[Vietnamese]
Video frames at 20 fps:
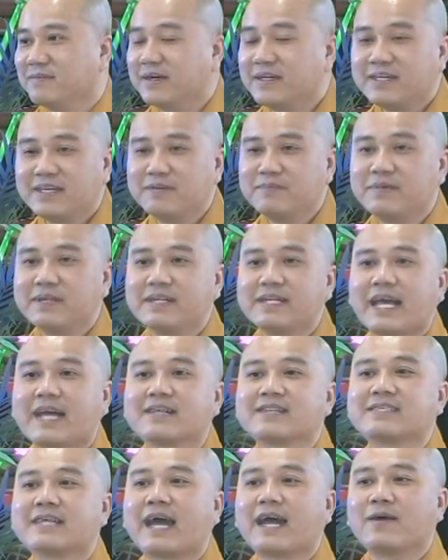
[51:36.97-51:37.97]
Bởi vì mình
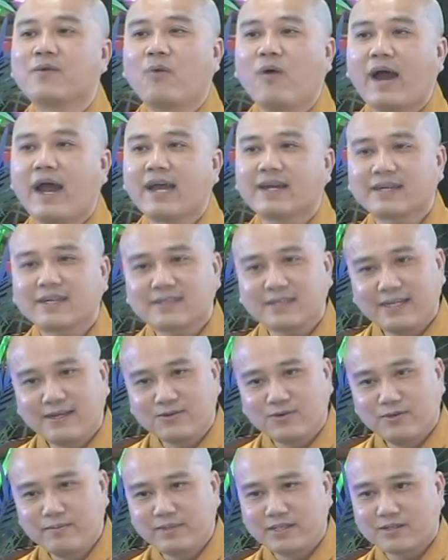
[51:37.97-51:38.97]
ăn xài quá cái
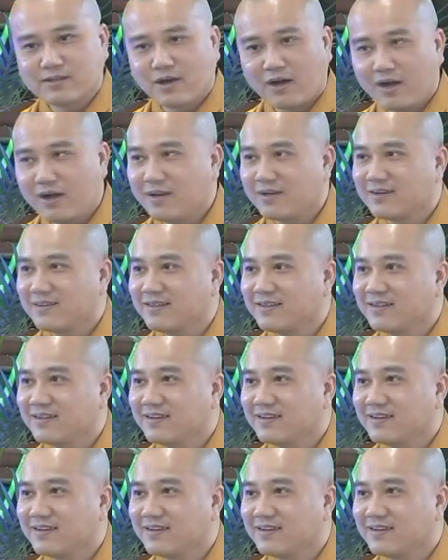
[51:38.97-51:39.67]
tiền của mình có.